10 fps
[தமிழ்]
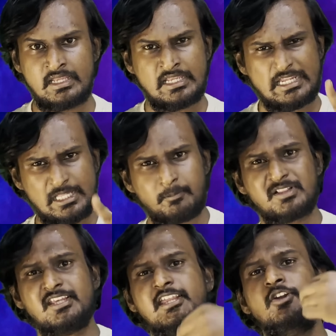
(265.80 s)
இதை பற்றி
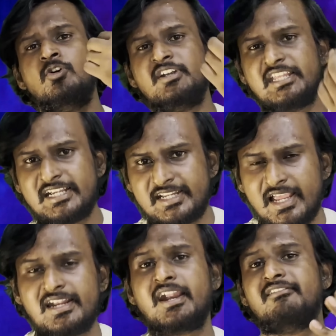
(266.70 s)
இன்னும்
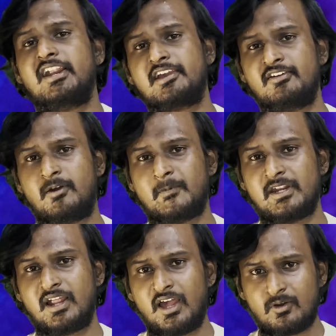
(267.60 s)
டீட்டெயில்டாக நான் விளக்கணும்
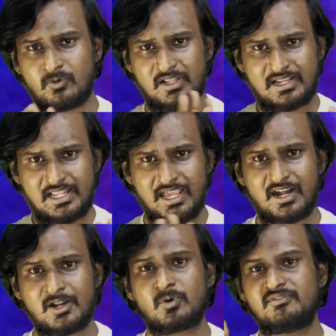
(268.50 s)
அப்படின்னா உங்களுக்கு
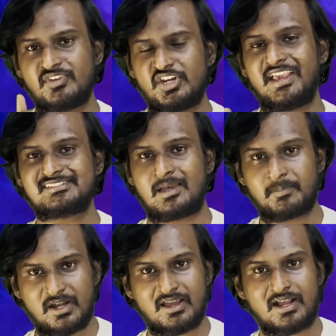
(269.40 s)
கிளியரான ஒரு வீடியோ
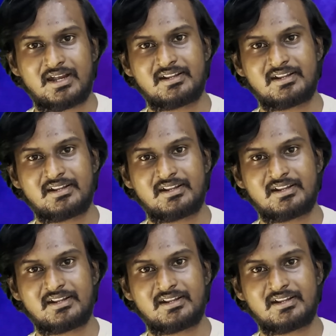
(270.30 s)
எக்ஸாம்பிளாக நான் காட்டுறேன்